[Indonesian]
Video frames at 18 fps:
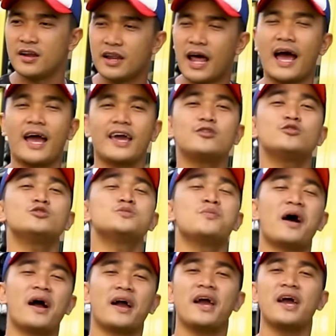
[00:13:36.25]
Nah itu
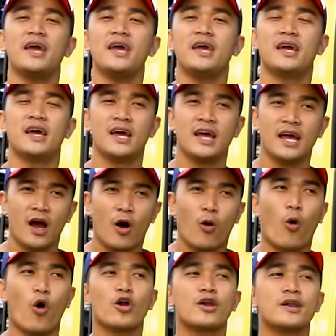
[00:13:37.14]
sebagai
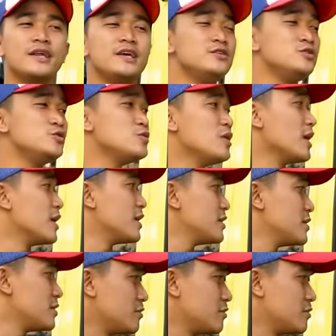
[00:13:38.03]
warning juga.